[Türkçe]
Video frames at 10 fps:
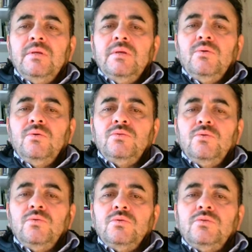
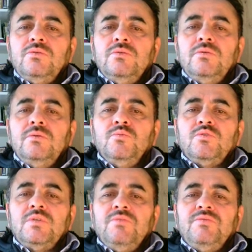19,
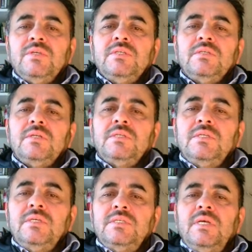Musaftaki
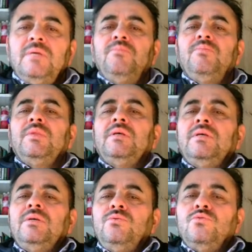sırası ise
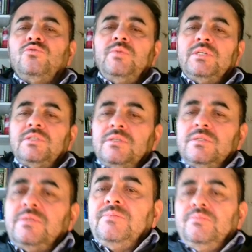105'tir.
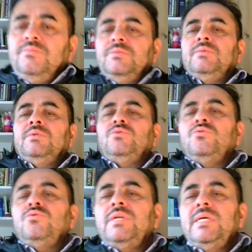
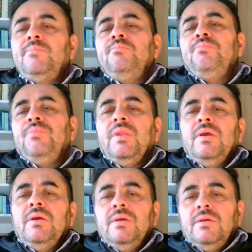Sure,
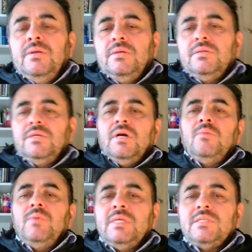
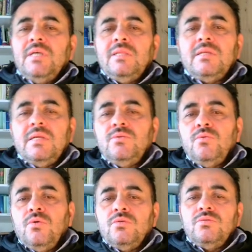Kabe'ye saldıran
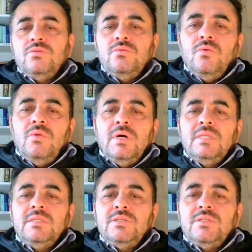ordunun
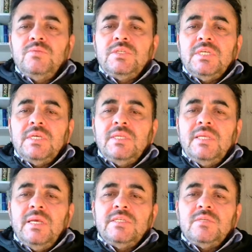olağan dışı bir
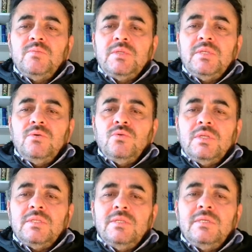şekilde hezimete
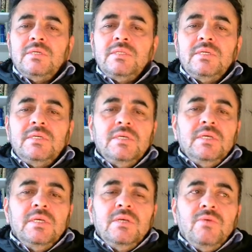uğratıldığını,
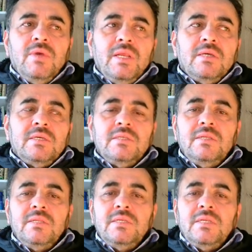velak
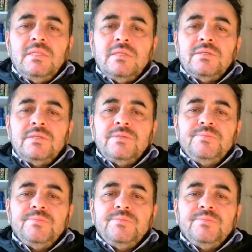edildiğini anlatır.